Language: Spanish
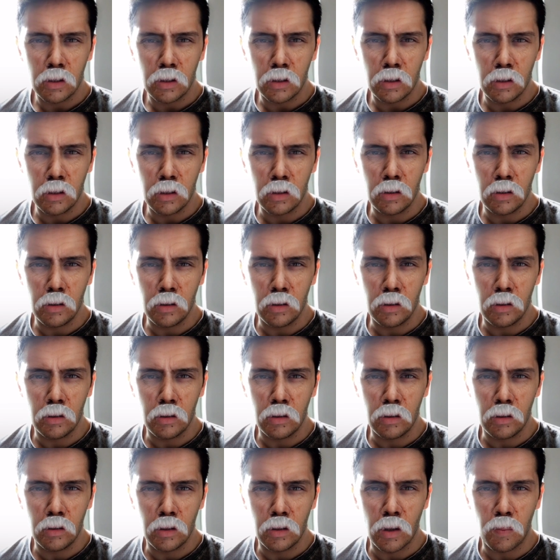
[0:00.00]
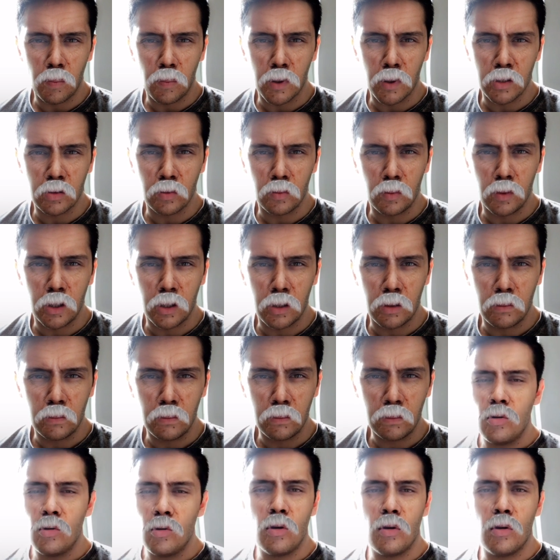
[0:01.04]
y la paso bien.
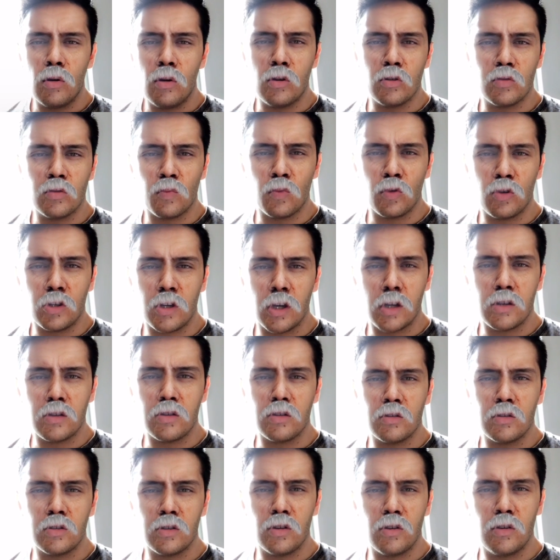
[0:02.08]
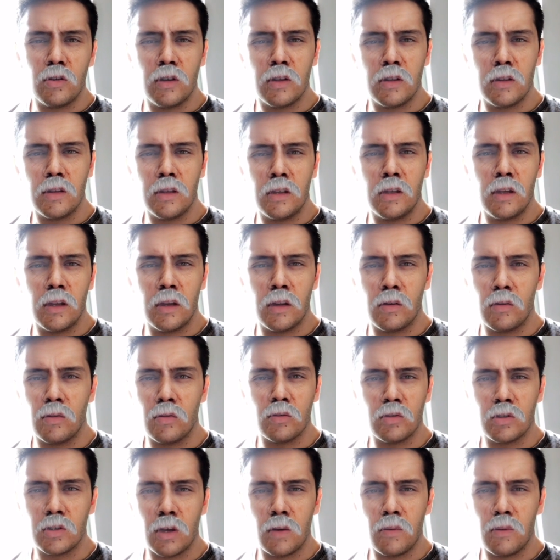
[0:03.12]
Los muchachos de hoy en día
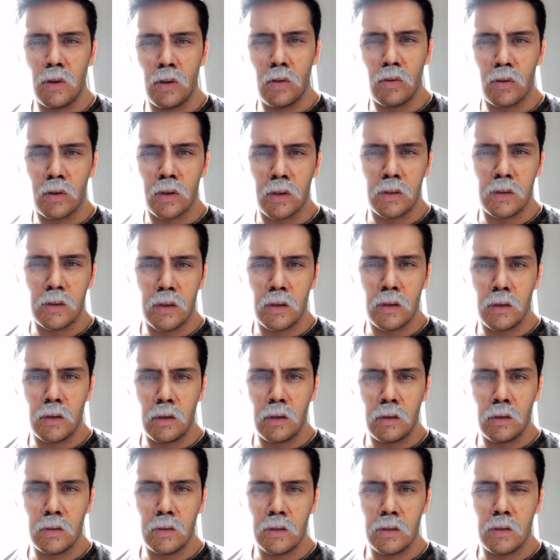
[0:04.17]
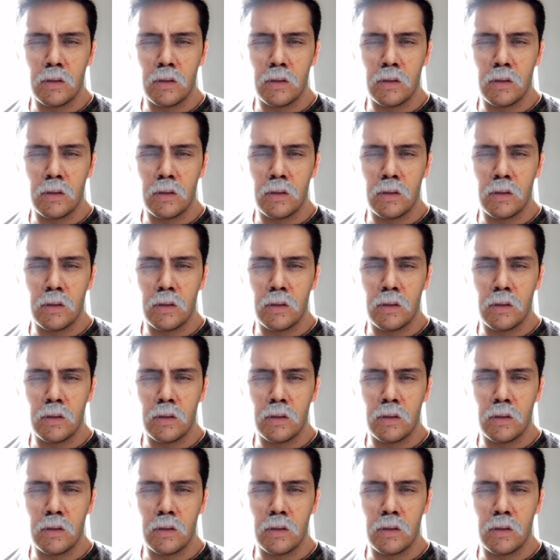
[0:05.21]
no saben lo que tienen.